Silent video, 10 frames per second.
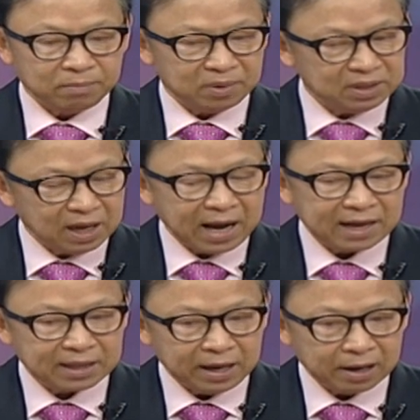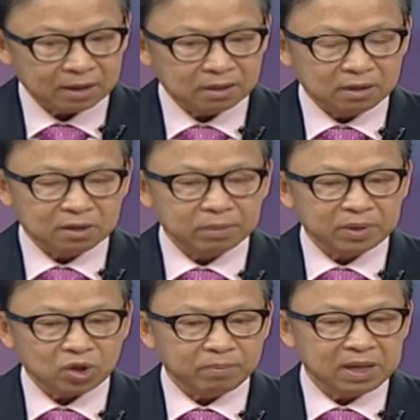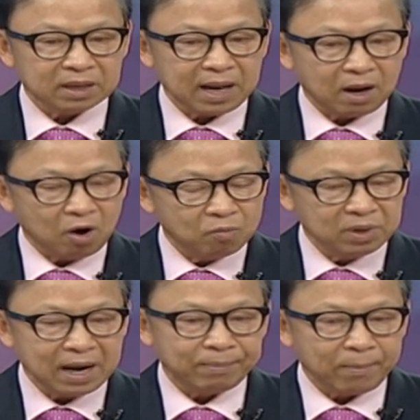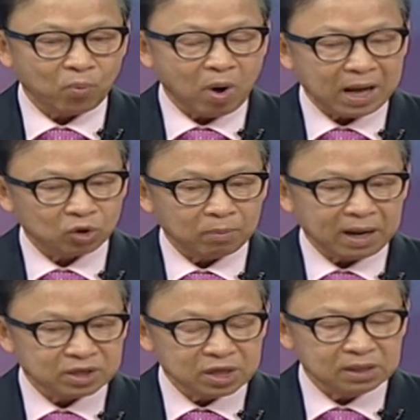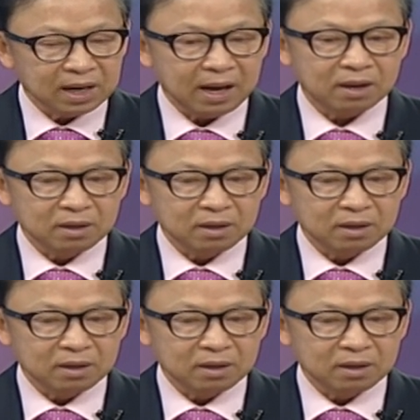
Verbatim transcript: mình vẫn khai thiệt nhưng mình cho biết rằng ô 15 năm qua tôi bằng chứng nè